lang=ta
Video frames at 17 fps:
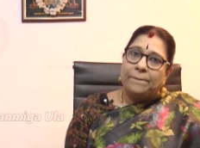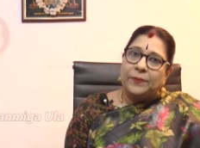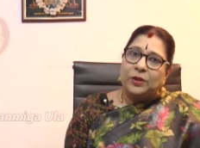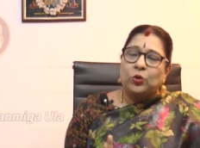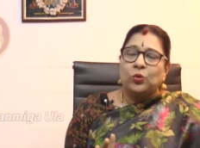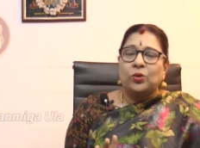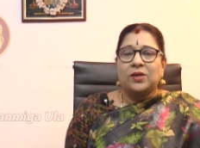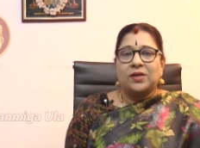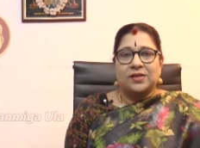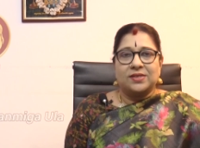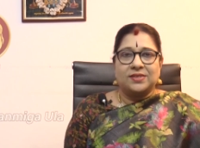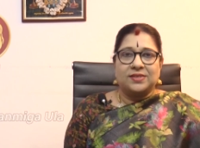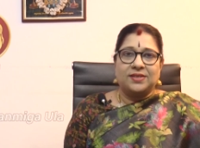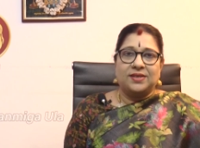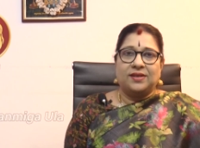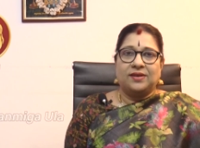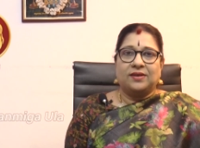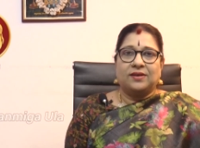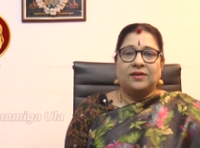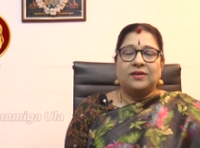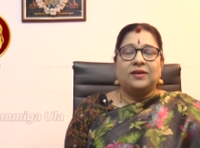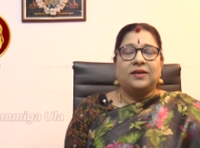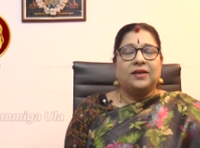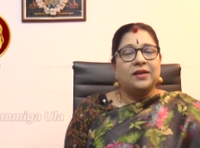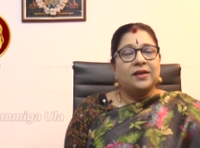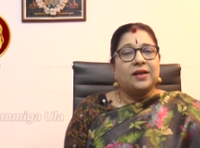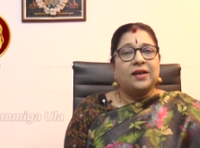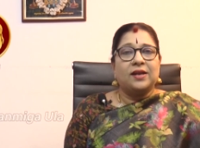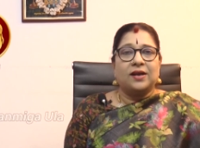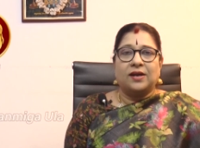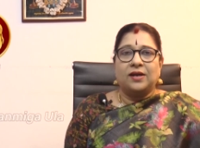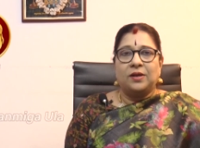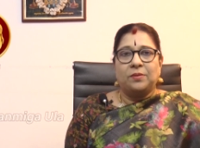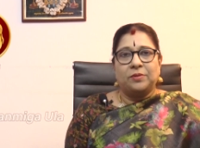மிதுன ராசி நேர்கள் இன்றைய
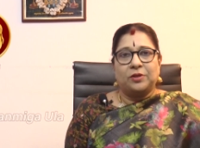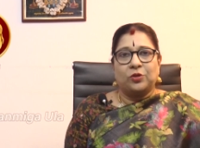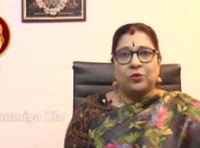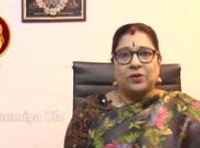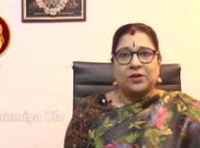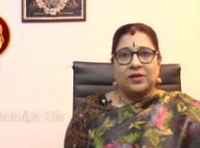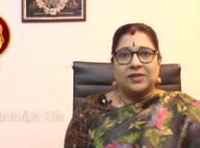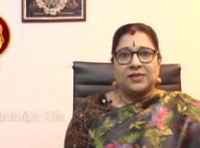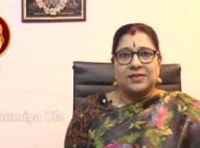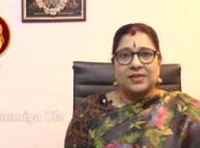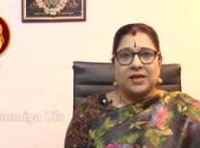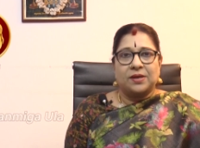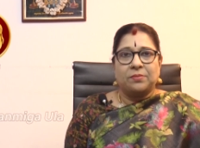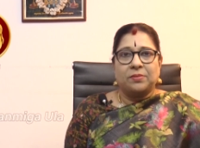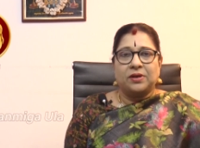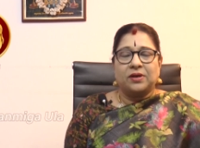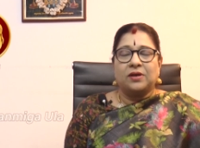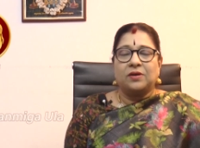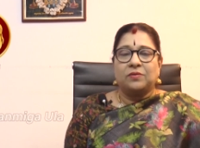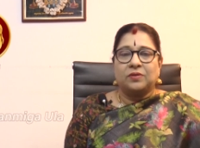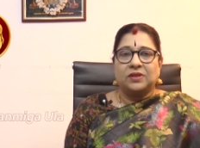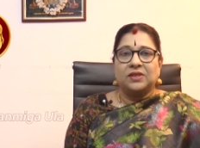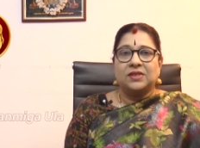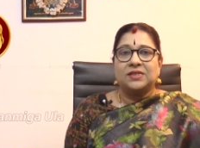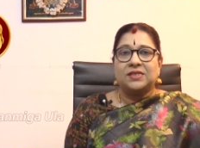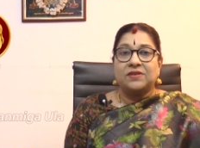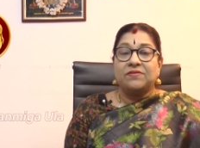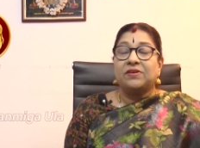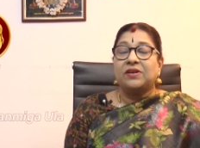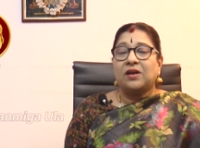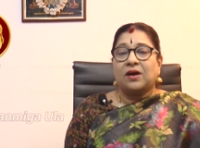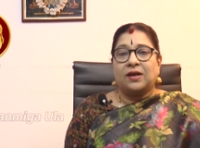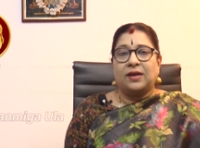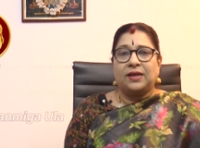நாளில் மிதுன ராசி அன்பர்கள் வந்து
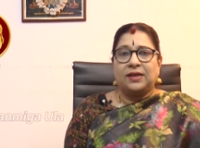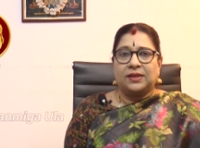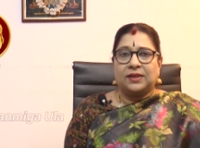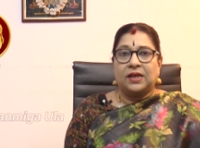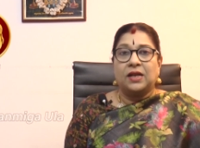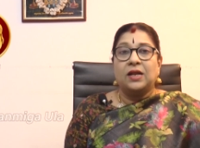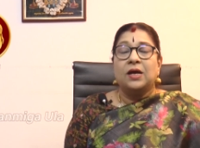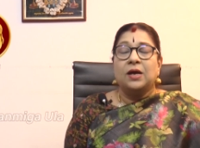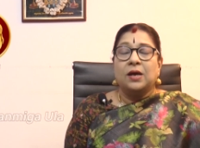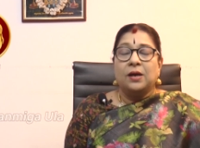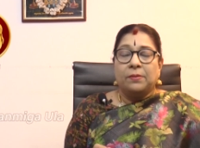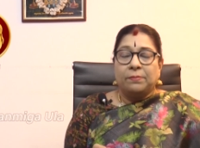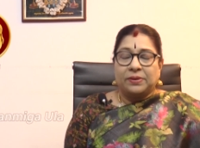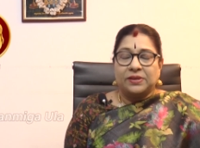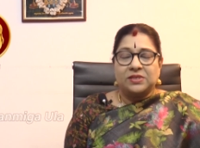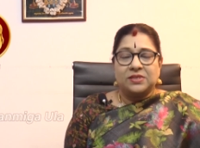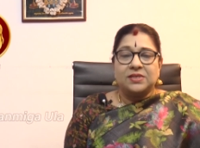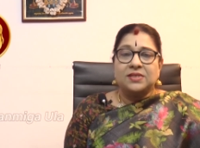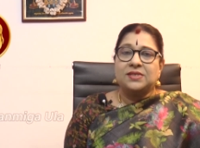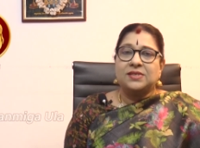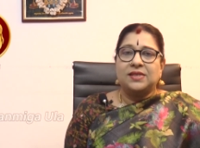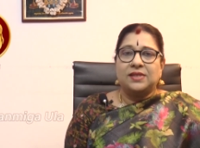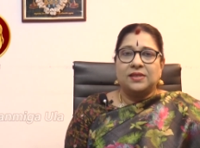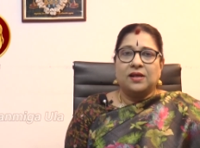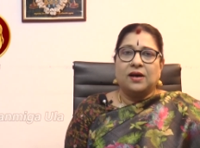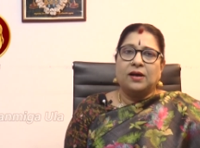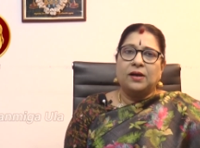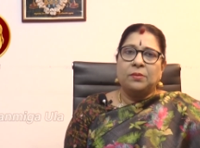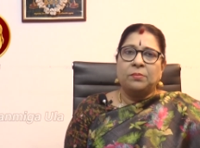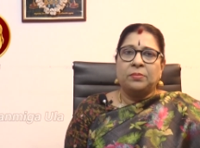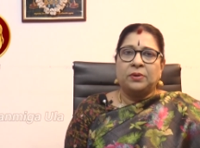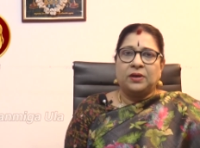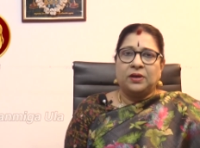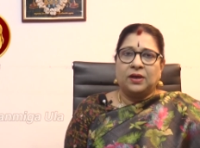சிவன் ஆலயத்தில் பச்சரிசி
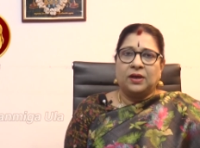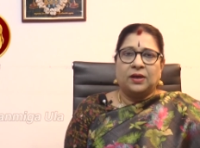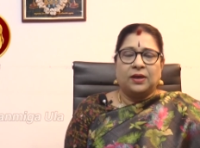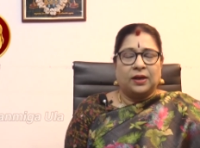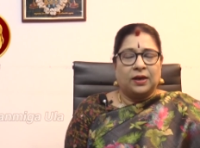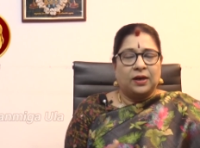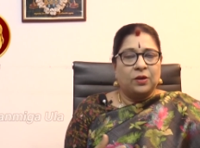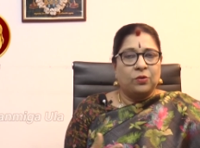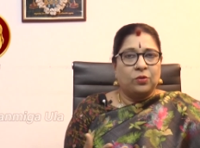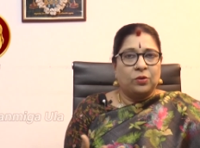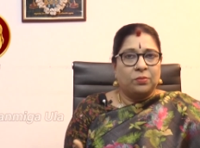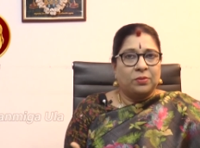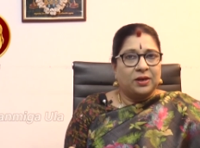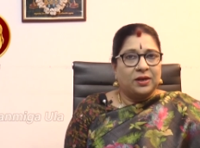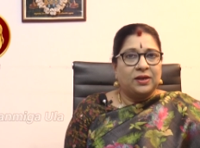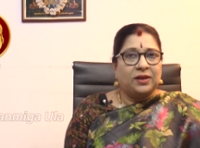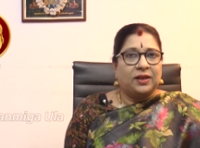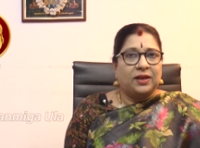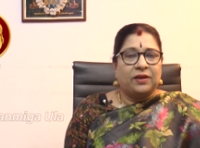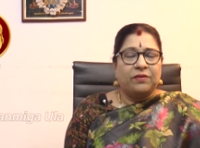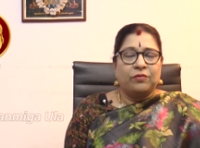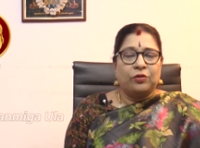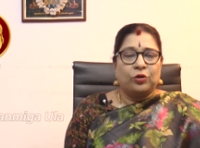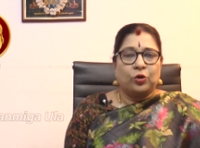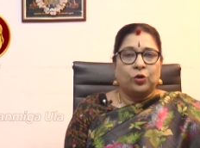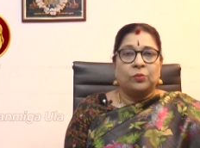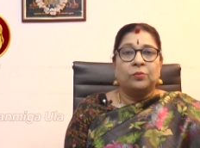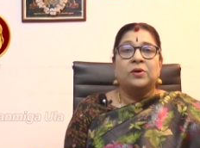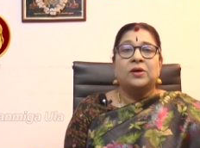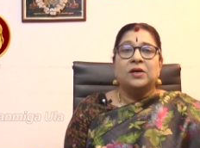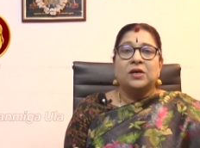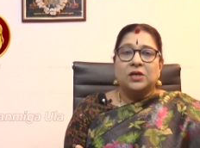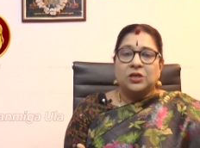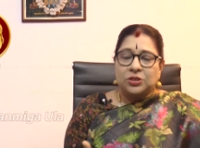தானம் பண்ணுங்கள் நல்ல ஒரு மன நிறைவு இருக்கும்
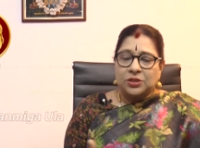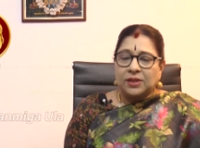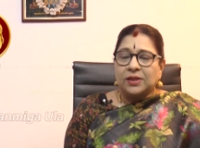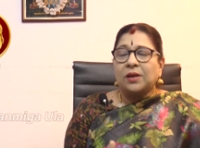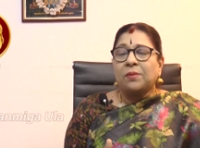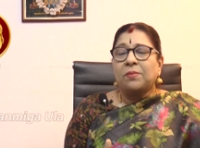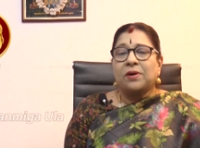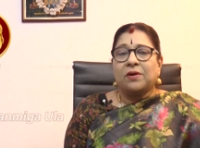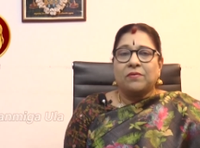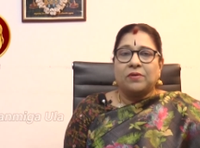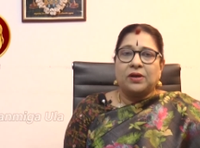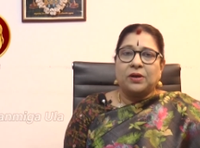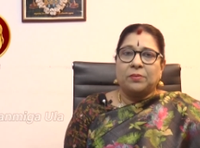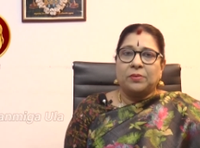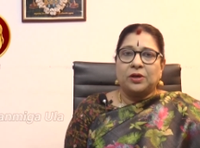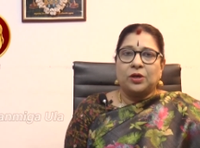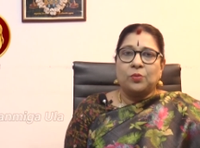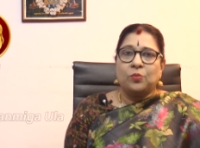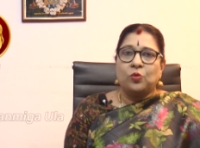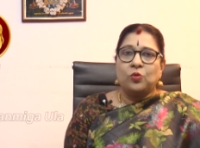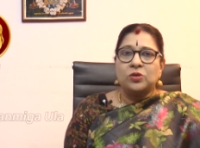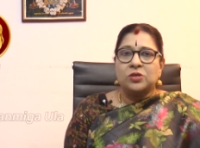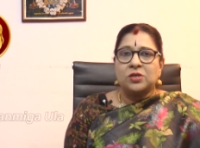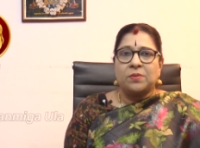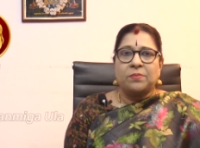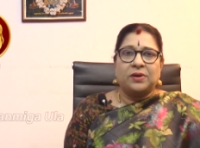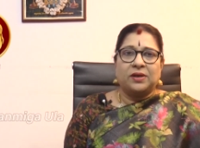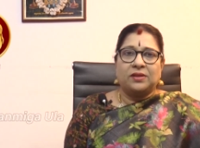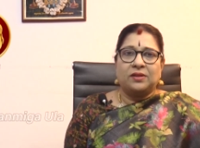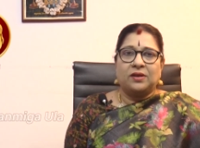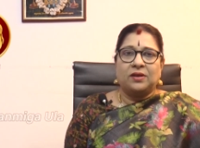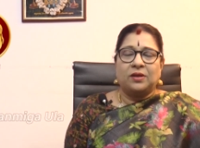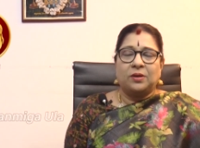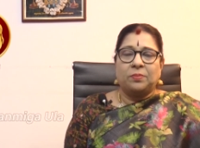சந்திர பகவான் நமக்கு மூன்றாம்
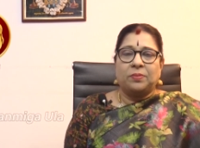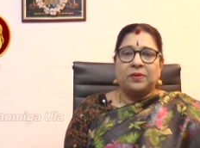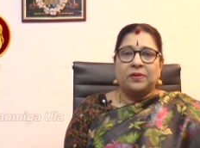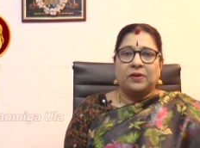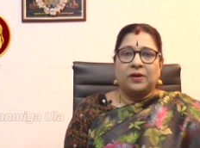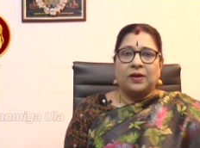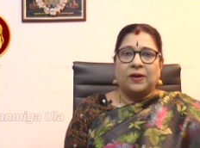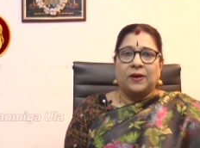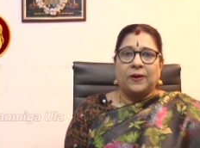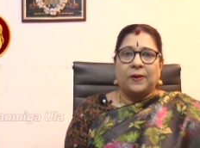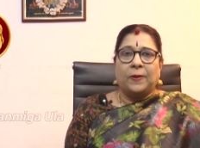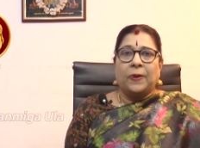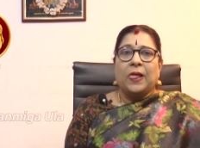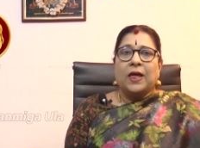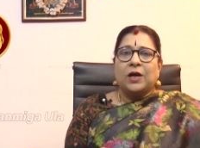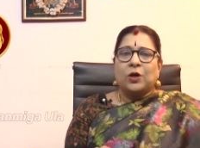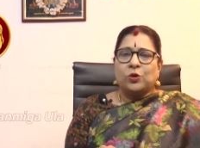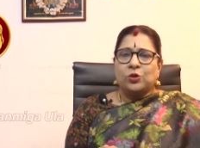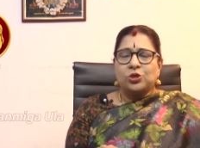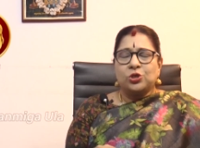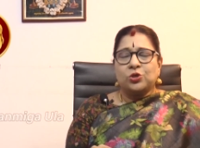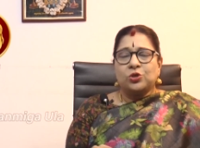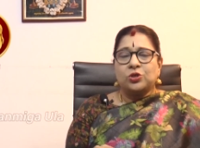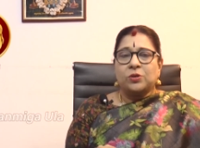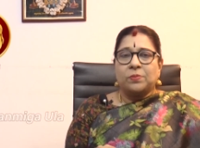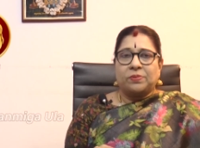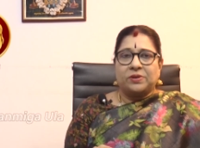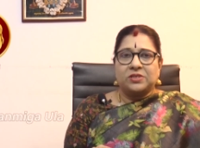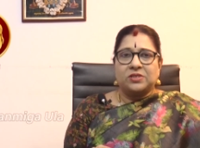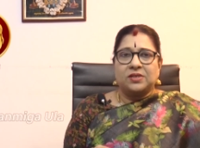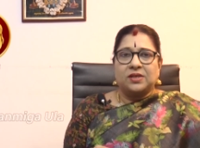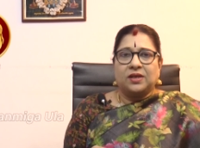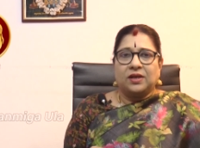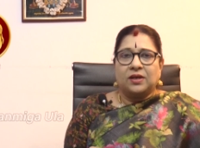இடத்தில் இருப்பதனால கொஞ்சம் கொஞ்சம்
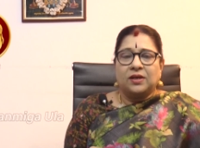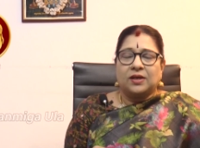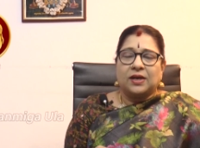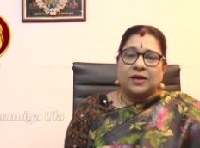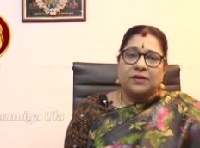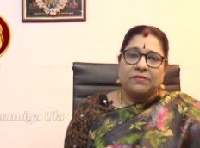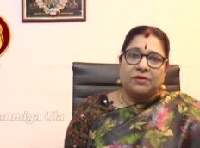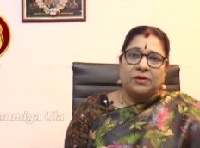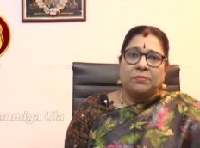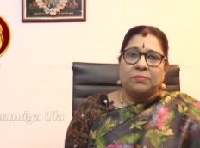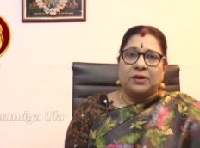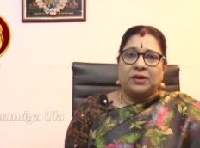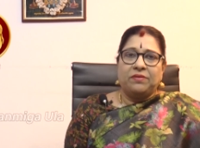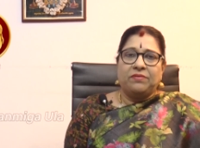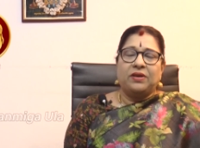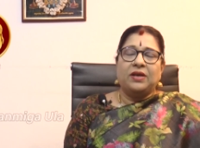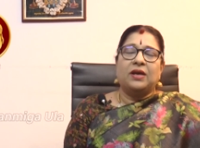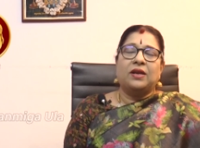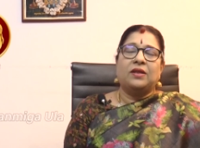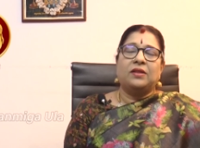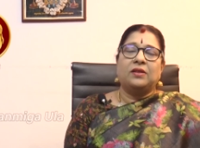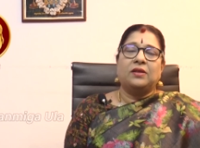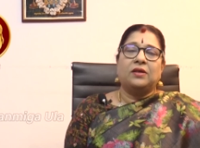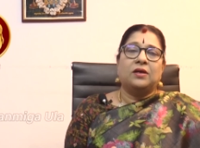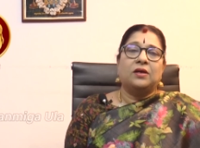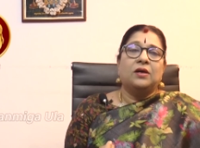பிரச்சனைகள் கணவன் மனைவி அல்லது